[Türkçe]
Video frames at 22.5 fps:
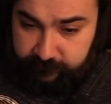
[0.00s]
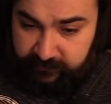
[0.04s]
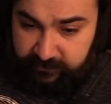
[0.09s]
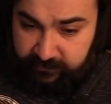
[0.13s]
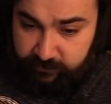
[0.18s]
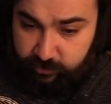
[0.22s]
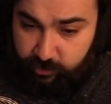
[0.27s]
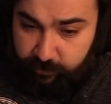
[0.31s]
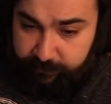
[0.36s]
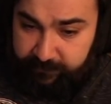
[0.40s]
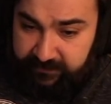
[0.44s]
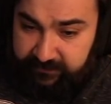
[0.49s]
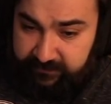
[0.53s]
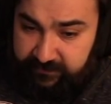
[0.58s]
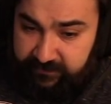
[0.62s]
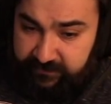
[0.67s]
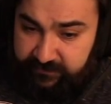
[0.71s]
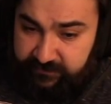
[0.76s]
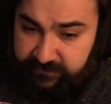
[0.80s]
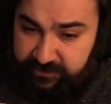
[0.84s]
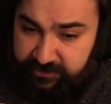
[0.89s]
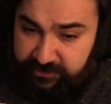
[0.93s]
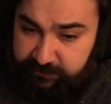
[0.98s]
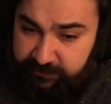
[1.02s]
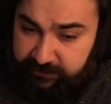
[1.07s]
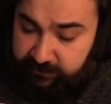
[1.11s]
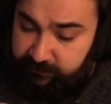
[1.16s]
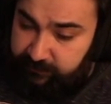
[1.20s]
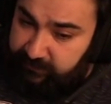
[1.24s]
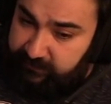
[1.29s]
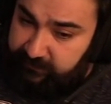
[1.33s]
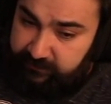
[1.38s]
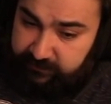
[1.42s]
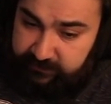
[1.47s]
drop rate'ler hiç değişmedi mi?
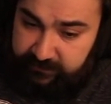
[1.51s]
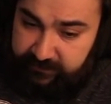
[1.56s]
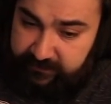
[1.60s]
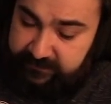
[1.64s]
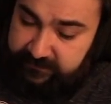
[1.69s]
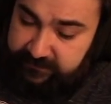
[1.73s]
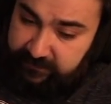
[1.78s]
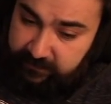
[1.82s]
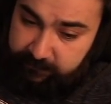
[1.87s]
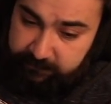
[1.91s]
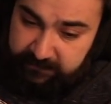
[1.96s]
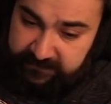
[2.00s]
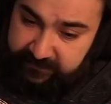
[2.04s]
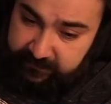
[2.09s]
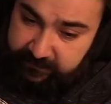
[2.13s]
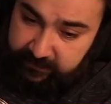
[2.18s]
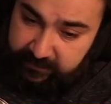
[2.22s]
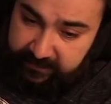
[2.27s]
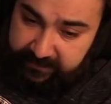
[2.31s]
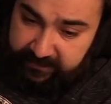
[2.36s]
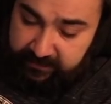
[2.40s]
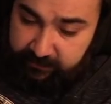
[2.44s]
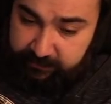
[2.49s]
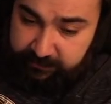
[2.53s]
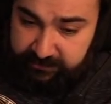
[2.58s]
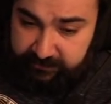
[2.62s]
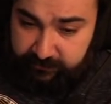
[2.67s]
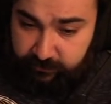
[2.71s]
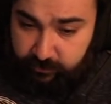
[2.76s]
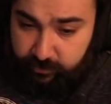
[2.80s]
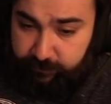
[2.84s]
Hayır. En azından bize herhangi bir şekilde